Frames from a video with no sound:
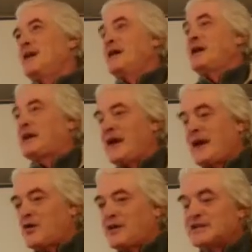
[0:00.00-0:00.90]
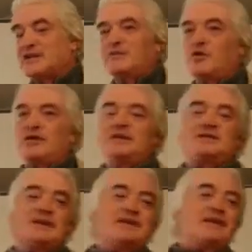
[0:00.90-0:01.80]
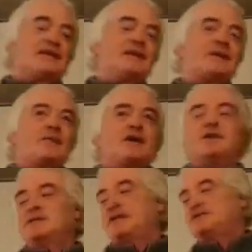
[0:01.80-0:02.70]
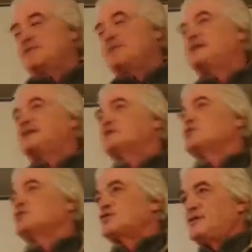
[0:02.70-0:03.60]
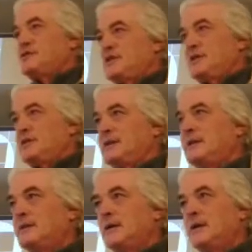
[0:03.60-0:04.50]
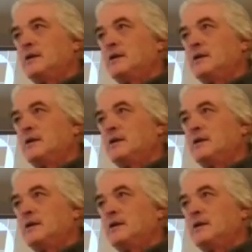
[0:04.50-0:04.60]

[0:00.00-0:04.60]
È chiaro che se voi iniziate a dirmi 10 metri sono sufficienti,